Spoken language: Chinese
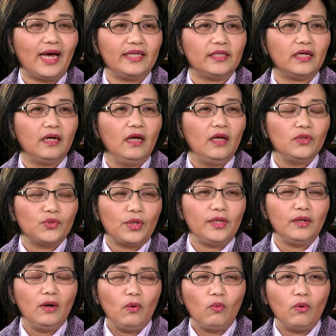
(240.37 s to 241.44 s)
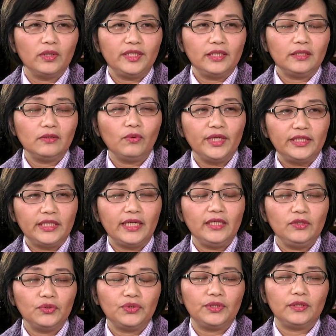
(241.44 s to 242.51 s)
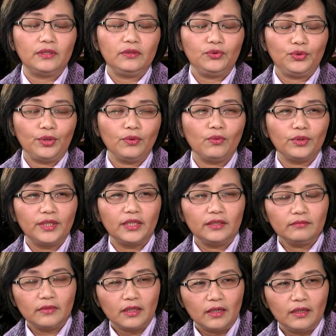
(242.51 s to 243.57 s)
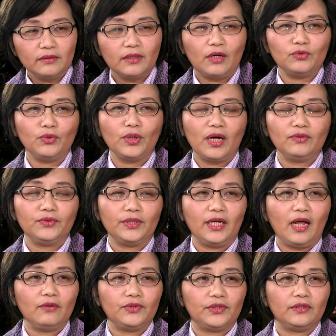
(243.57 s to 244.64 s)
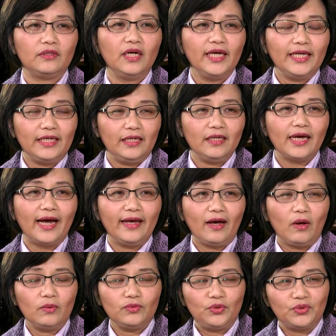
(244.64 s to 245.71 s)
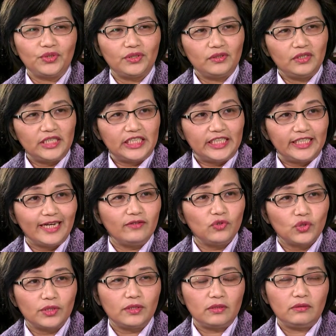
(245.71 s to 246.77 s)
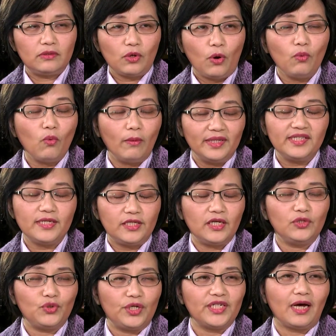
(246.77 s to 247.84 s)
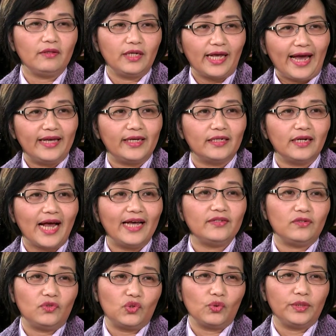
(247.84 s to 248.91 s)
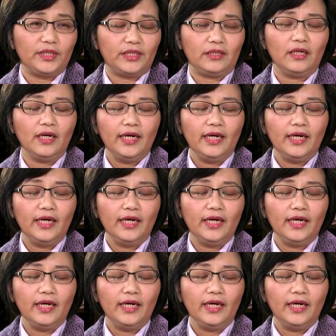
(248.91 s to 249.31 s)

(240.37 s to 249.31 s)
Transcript: 来的，所以我其实会建议，就是全国的呃高中高职的老师应该要就是先从我们自己的学校的改革开始做起，